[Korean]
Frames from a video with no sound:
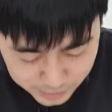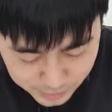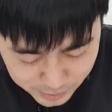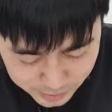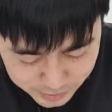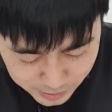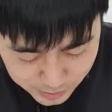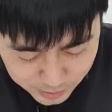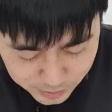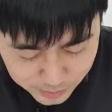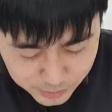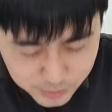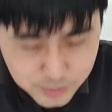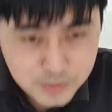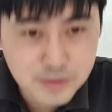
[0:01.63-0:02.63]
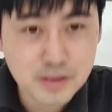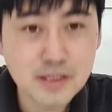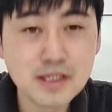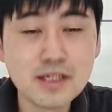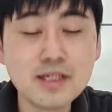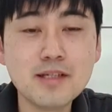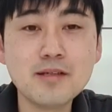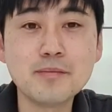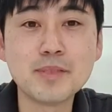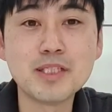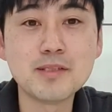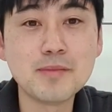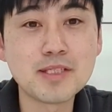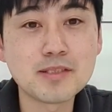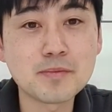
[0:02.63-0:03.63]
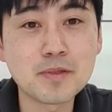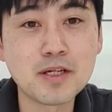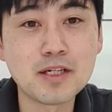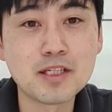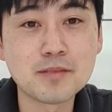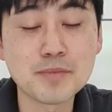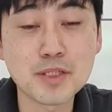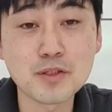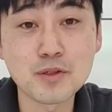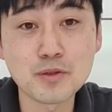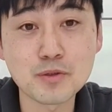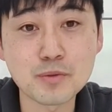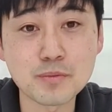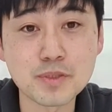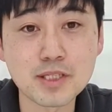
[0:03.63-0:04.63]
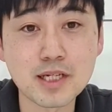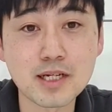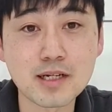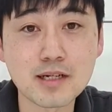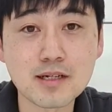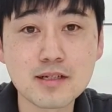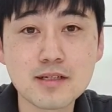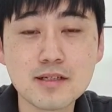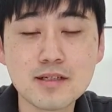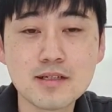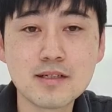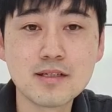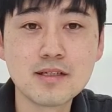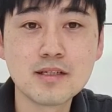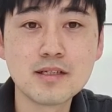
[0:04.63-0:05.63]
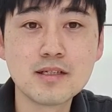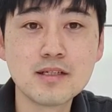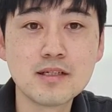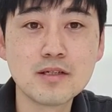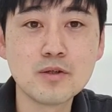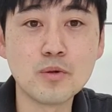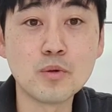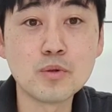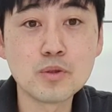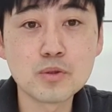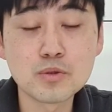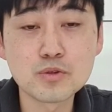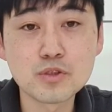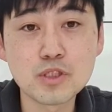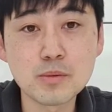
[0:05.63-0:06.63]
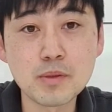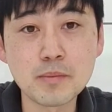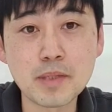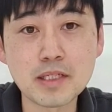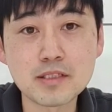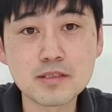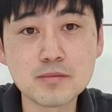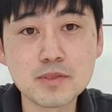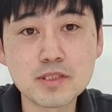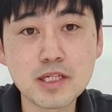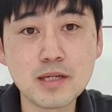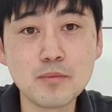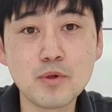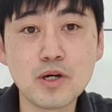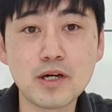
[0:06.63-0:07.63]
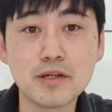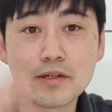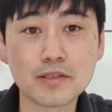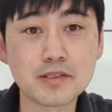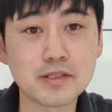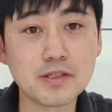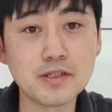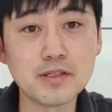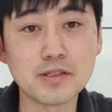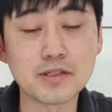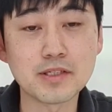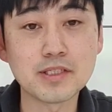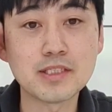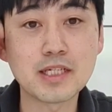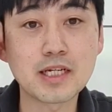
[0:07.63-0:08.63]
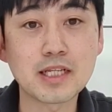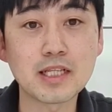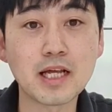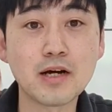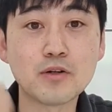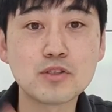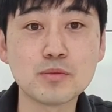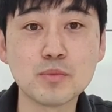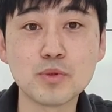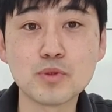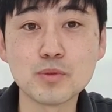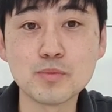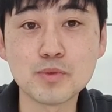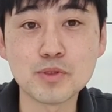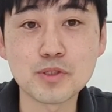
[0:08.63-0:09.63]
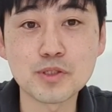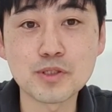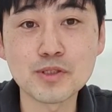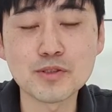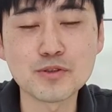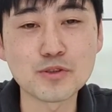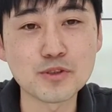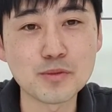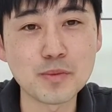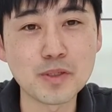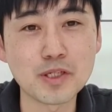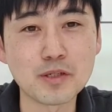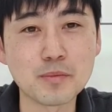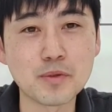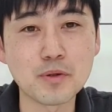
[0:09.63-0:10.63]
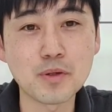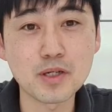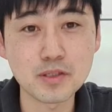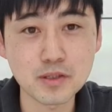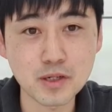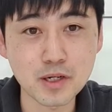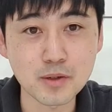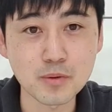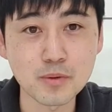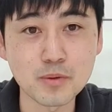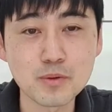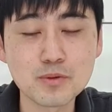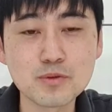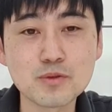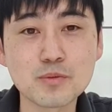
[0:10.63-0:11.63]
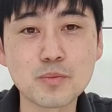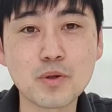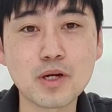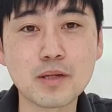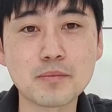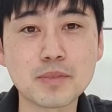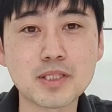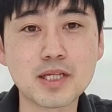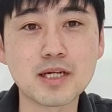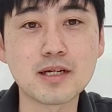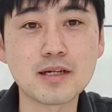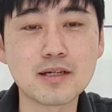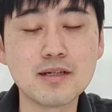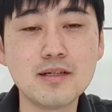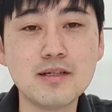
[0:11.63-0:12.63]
안녕하세요. 믿음의 습관 박현규입니다. 오늘도 주님의 말씀을 사모하여서 이 자리에 나오신 모든 분들을 주님의 이름으로 환영하고 축복합니다.